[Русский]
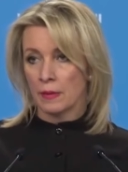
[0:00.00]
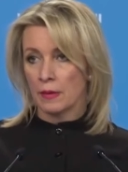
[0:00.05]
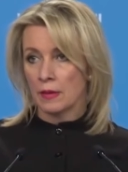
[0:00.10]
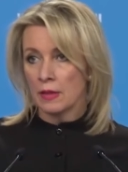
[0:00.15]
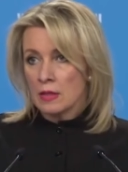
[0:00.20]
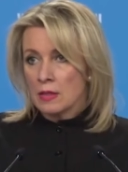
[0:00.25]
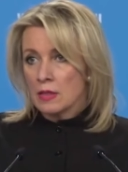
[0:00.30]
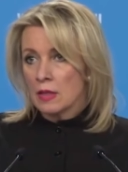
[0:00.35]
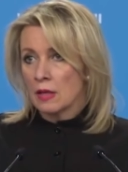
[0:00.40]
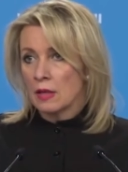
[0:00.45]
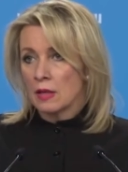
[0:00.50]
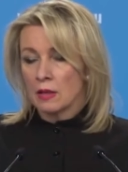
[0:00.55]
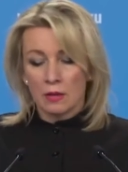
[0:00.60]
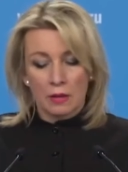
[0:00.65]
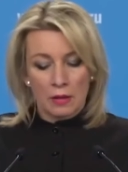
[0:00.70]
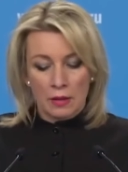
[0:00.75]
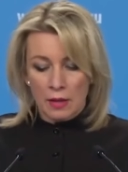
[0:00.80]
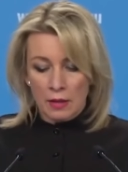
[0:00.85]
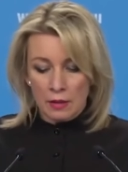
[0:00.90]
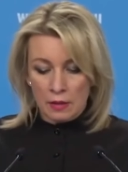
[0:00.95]
Есть
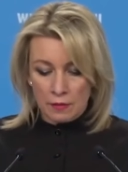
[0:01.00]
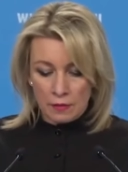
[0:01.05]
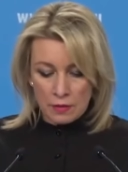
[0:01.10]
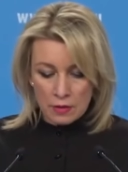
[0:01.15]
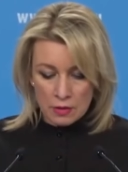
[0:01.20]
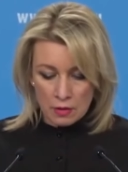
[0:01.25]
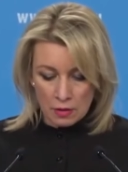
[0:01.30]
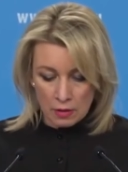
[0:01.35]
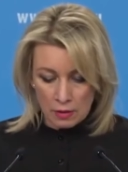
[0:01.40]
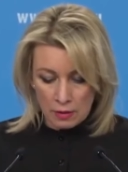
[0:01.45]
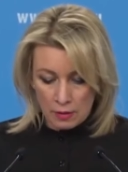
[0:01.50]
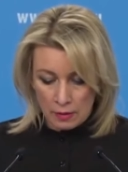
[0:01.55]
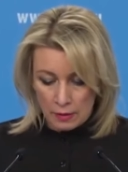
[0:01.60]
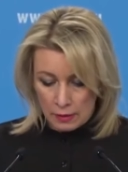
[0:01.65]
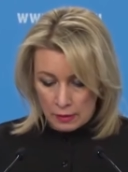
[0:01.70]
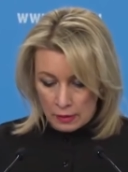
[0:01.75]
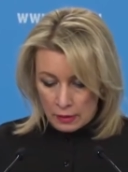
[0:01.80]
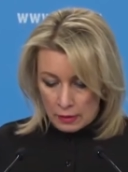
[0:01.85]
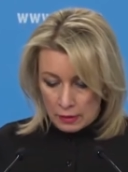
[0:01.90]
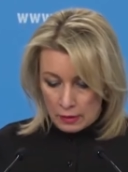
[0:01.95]
какие-то? Я не видела.
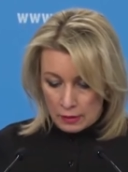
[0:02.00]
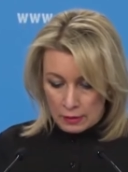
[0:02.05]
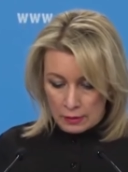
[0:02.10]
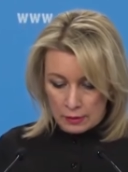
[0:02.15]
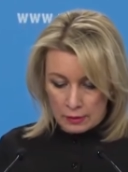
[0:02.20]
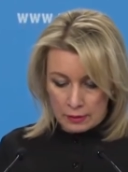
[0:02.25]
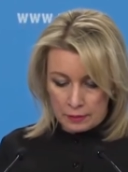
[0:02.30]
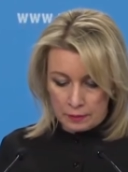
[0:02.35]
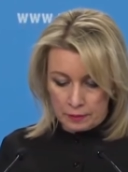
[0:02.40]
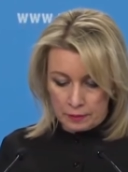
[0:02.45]
А,